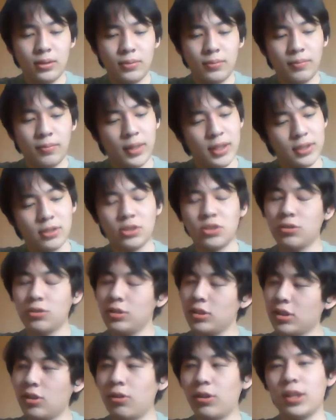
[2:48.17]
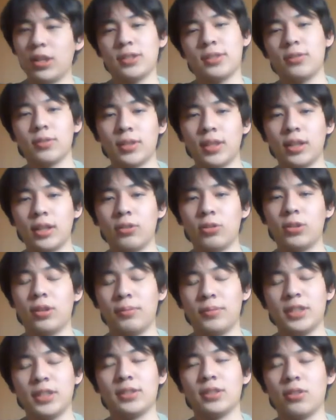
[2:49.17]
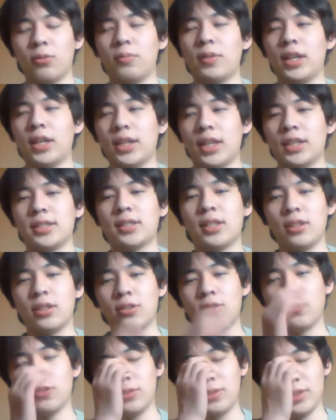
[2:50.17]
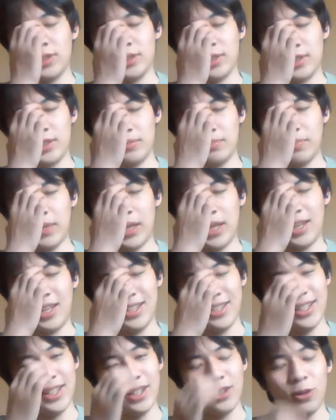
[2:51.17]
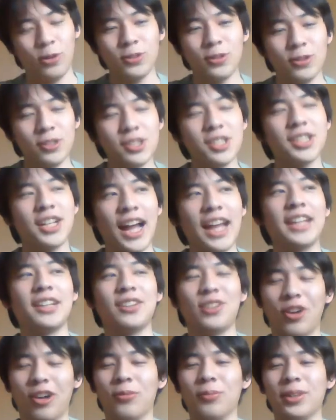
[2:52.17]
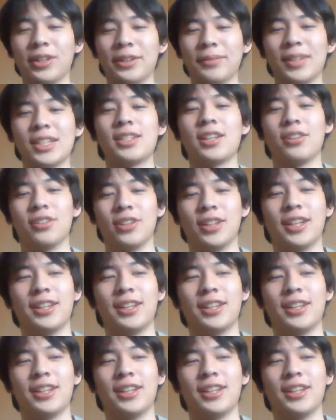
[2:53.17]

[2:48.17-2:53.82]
まあ正直俺はそんなことは別に思わないですけど、まあ今年かいとは思いましたけどね。